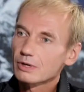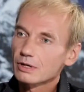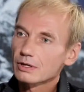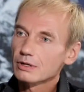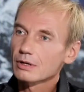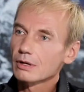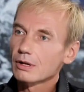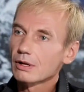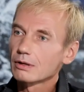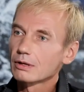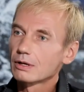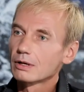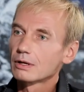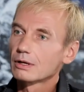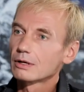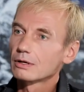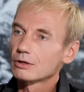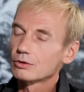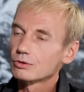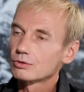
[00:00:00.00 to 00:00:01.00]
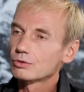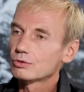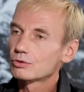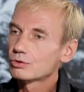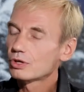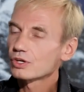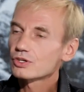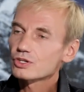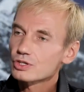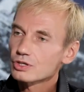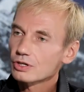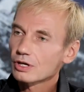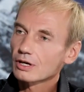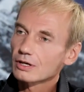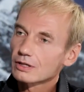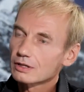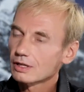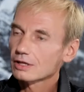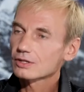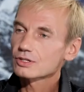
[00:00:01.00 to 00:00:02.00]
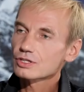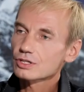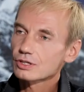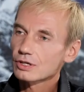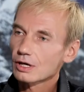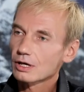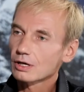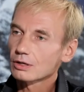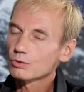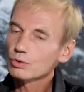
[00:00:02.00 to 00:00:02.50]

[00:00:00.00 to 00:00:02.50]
переделал, точнее, точнее,